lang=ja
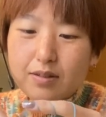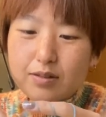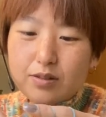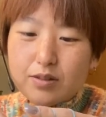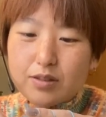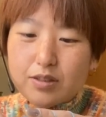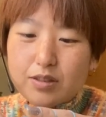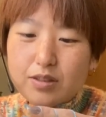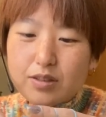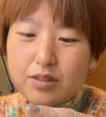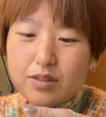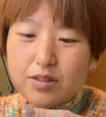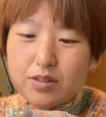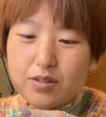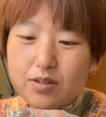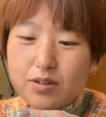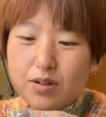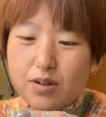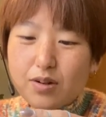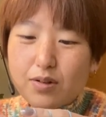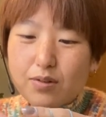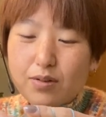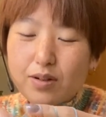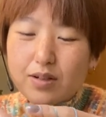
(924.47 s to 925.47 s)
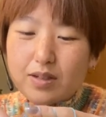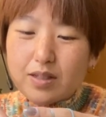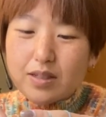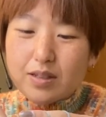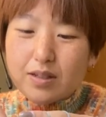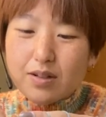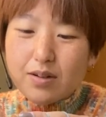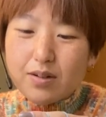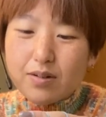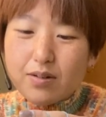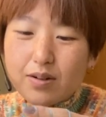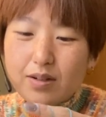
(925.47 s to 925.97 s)
ずっと可愛い
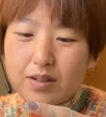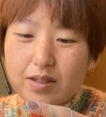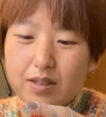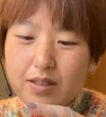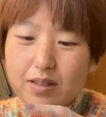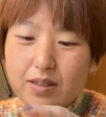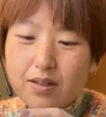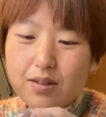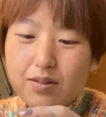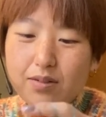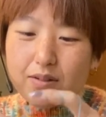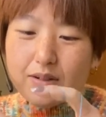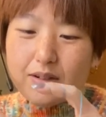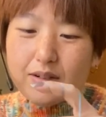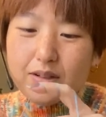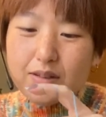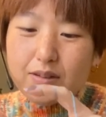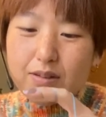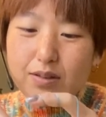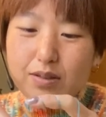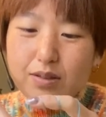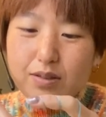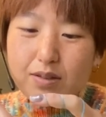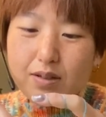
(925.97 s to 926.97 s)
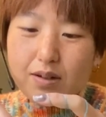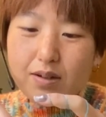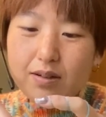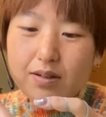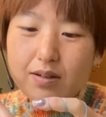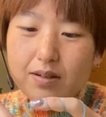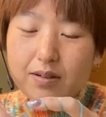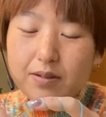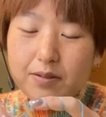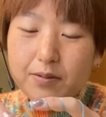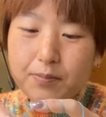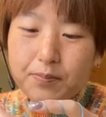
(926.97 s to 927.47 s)
可愛いって言われて
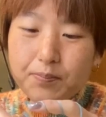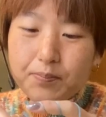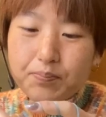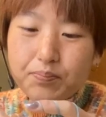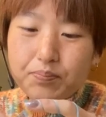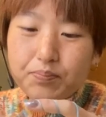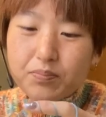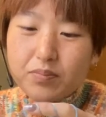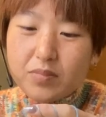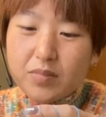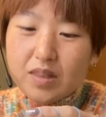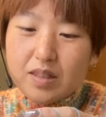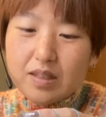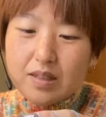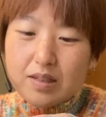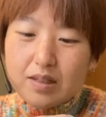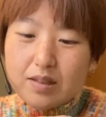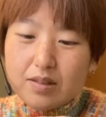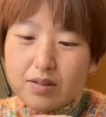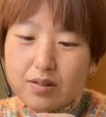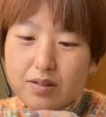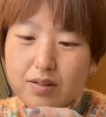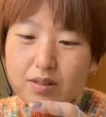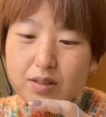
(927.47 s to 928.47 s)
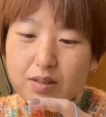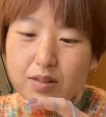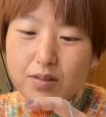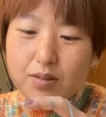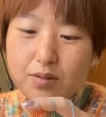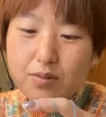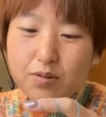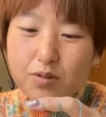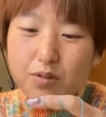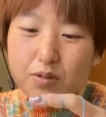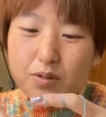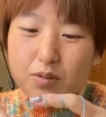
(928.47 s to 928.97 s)
さいいないい
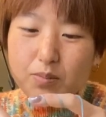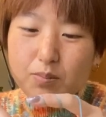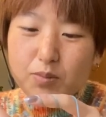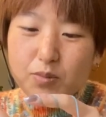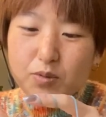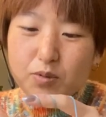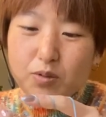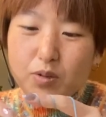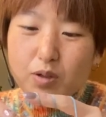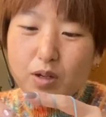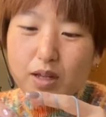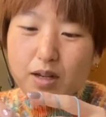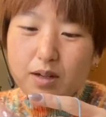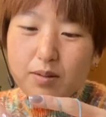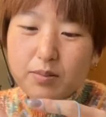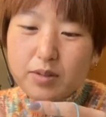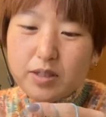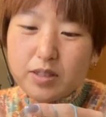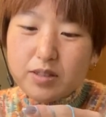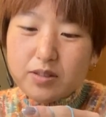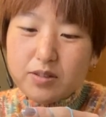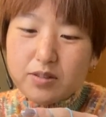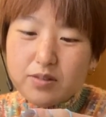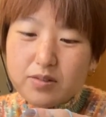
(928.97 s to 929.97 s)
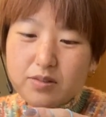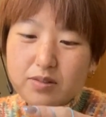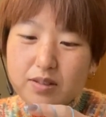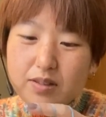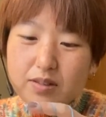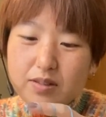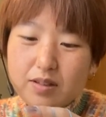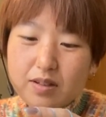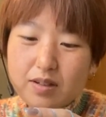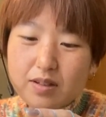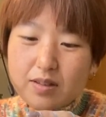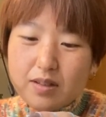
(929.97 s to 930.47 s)
なこもうこれ編めるようになっ
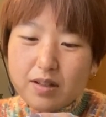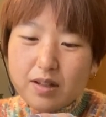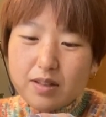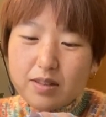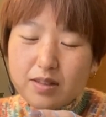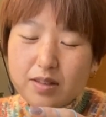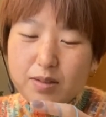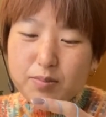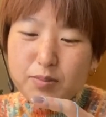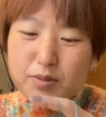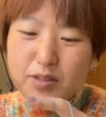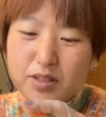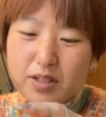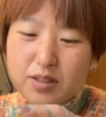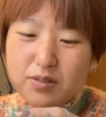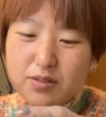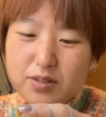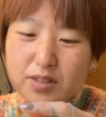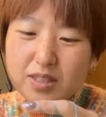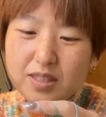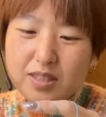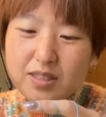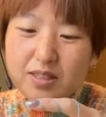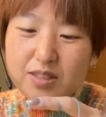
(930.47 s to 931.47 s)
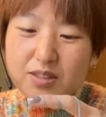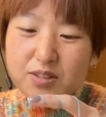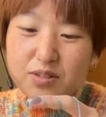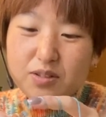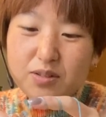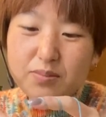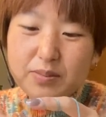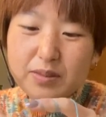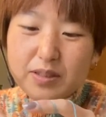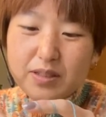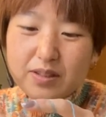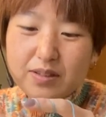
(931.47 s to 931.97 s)
たら何でも楽しいでしょ
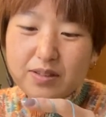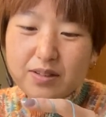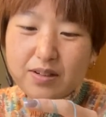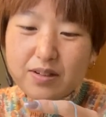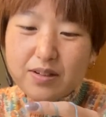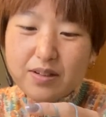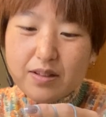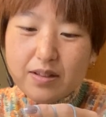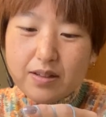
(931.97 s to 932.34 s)
みたいな